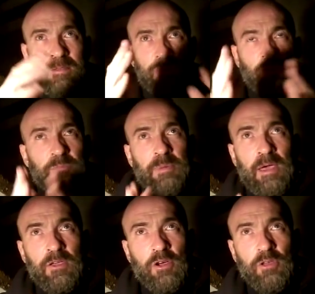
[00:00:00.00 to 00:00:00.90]
dans une
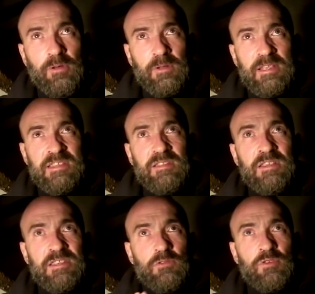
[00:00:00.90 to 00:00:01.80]
période, les
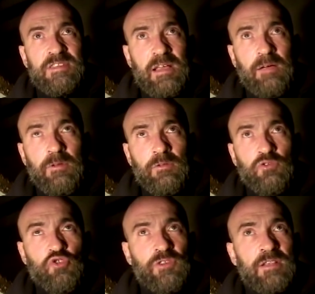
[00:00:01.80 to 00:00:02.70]
initiés le savent, le
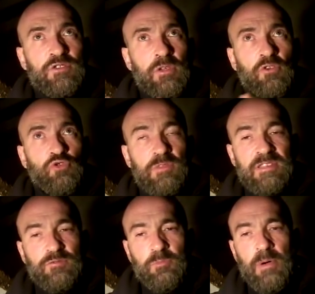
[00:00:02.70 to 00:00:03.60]
journal The
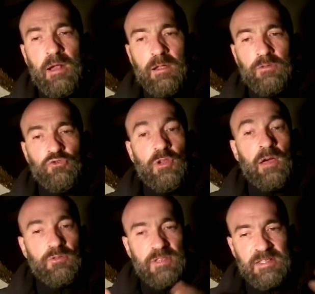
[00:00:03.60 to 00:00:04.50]
Economist nous parle de la
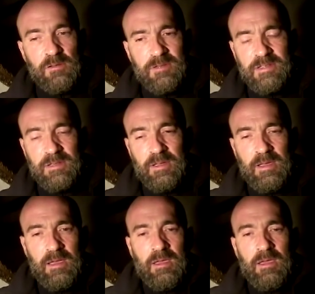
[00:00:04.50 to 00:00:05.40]
Renaissance.
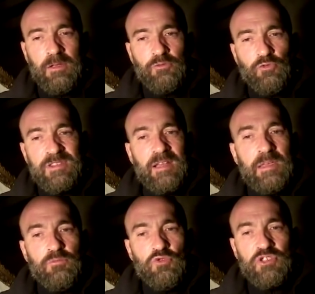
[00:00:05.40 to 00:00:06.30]

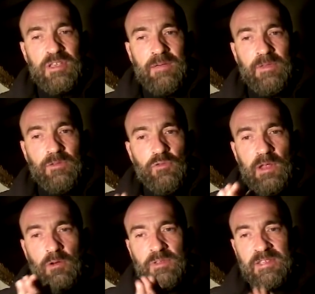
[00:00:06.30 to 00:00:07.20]
Nostradamus a vécu
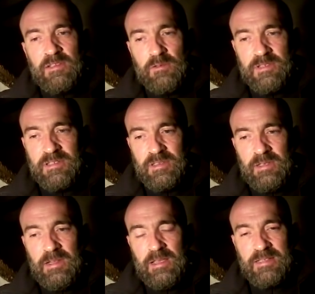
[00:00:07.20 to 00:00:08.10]
la Renaissance
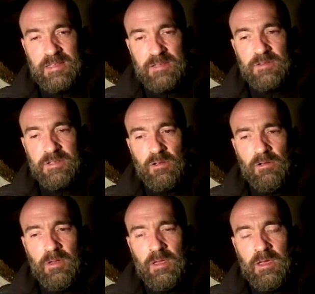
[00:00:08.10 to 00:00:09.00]
il y a 500 ans.